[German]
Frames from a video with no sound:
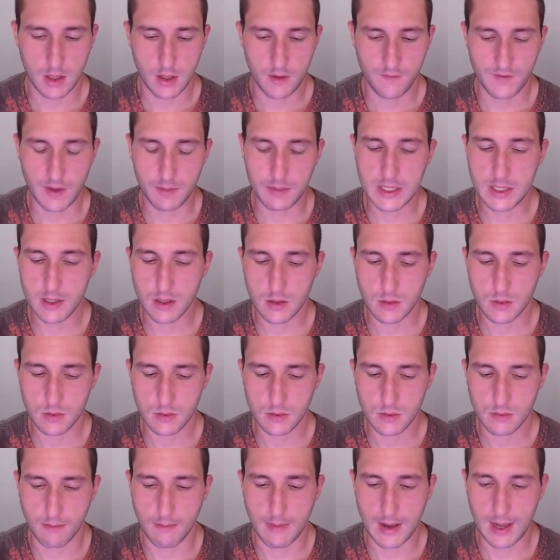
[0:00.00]
Wir haben hier
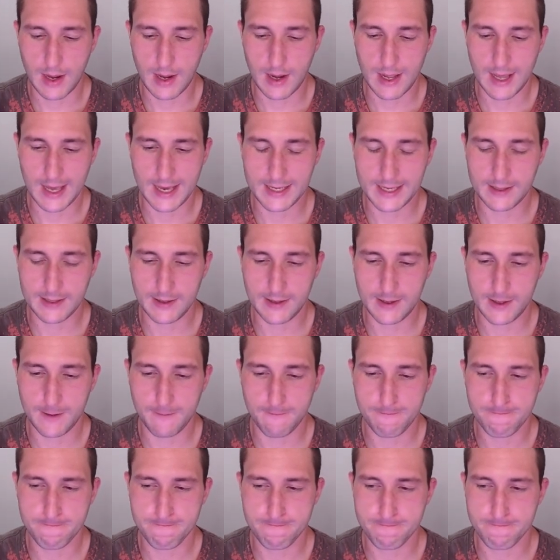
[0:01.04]
mal eine
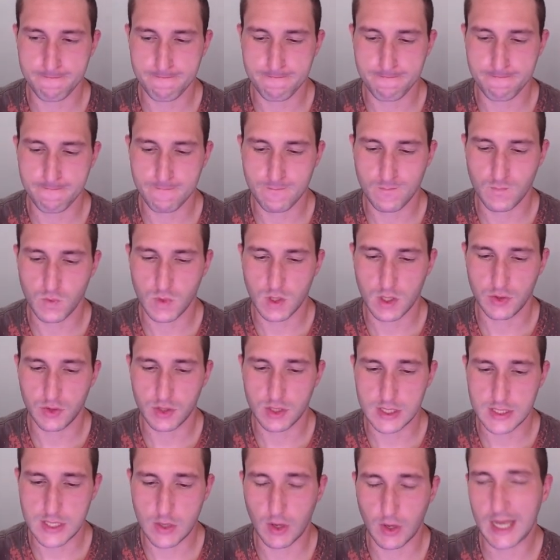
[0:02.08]

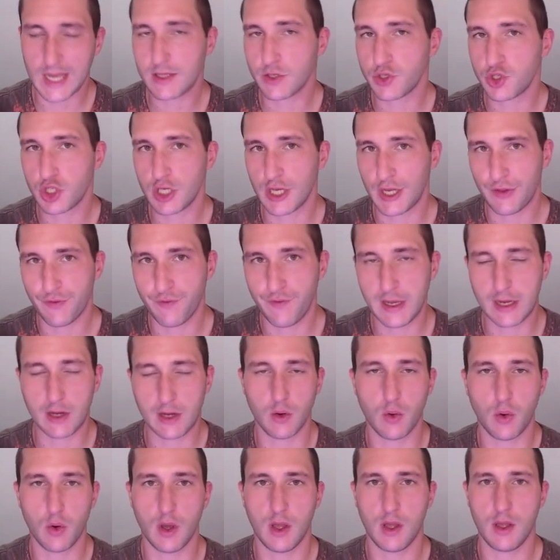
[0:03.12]
theoretische
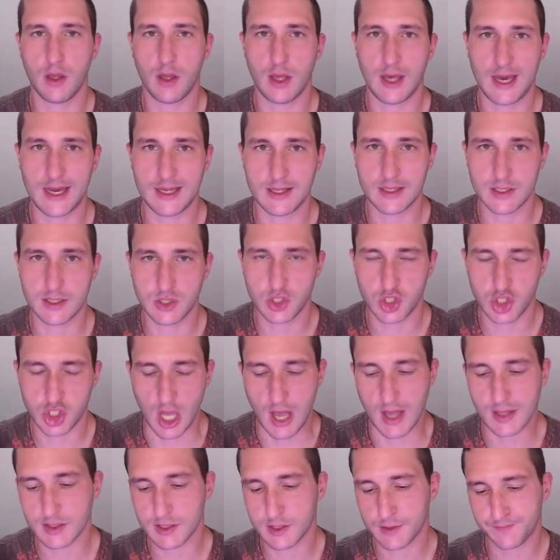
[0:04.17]
Entwicklung eines
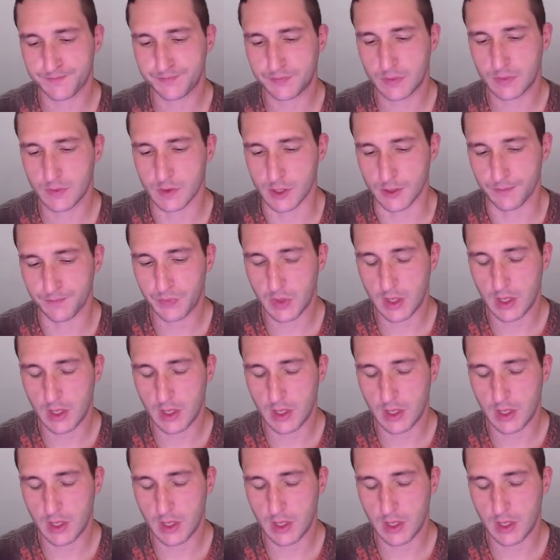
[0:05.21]
Charts. So.